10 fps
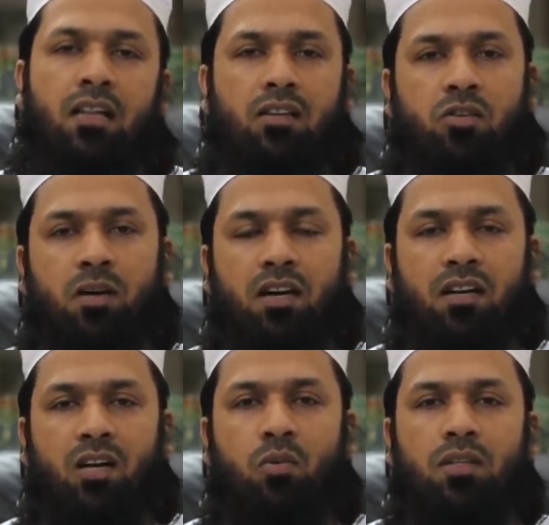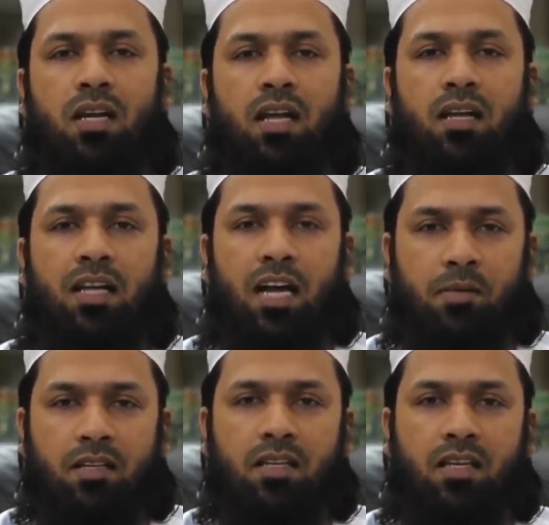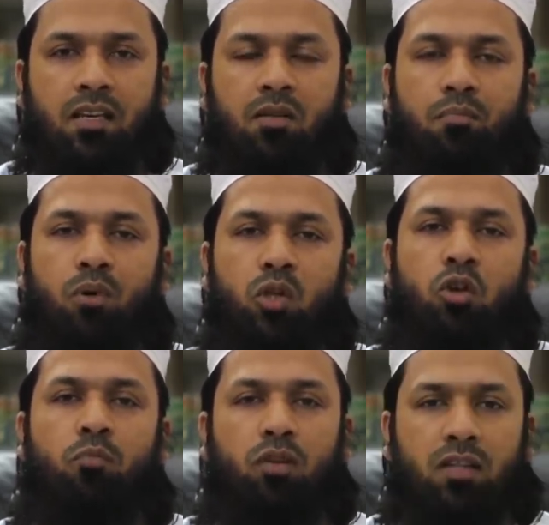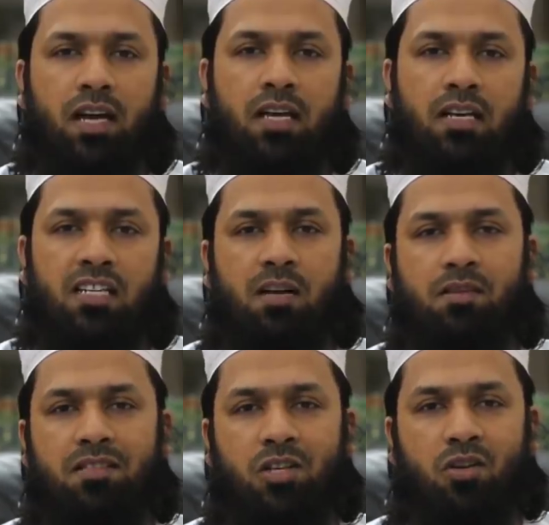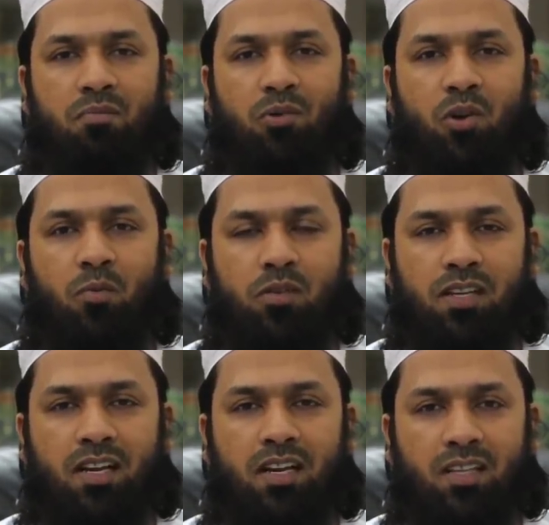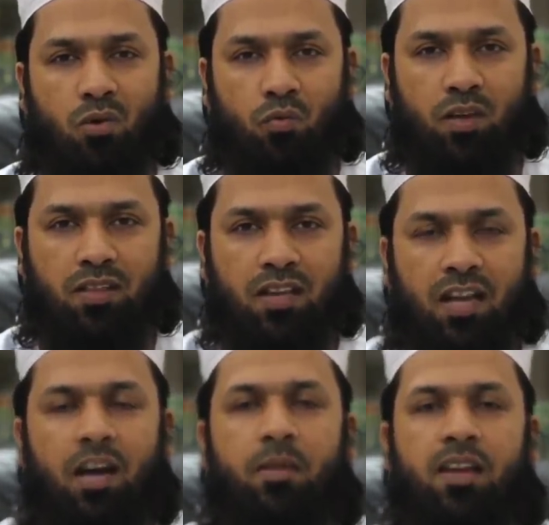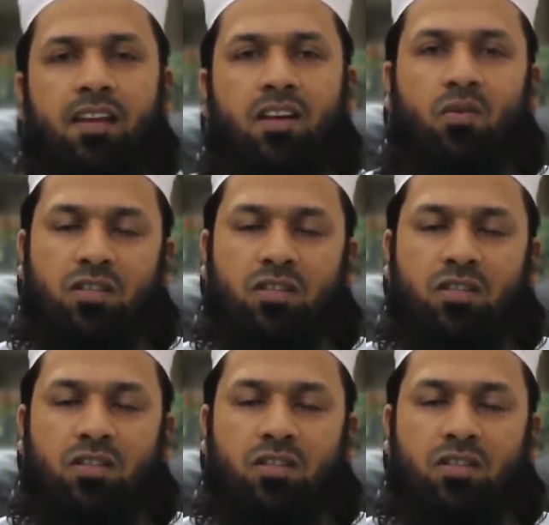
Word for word: আল্লাহ সুবহানাহুয়া তালা আমাদেরকে বৈধ পন্থায় স্বামী স্ত্রীর সম্পর্ক বজায় রাখার তাও ফিকদিন আমিন